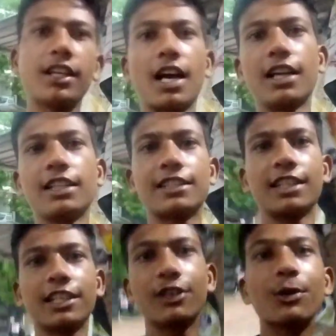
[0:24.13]
चलेंगे
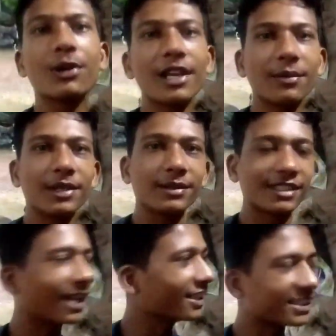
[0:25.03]
क्योंकि अभी साढ़े
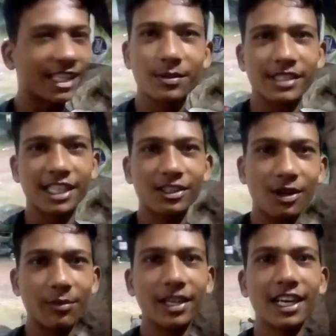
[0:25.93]
सात बजे तो हमने
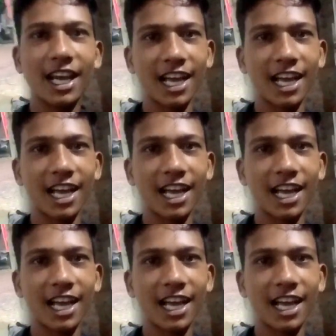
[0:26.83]
नहाया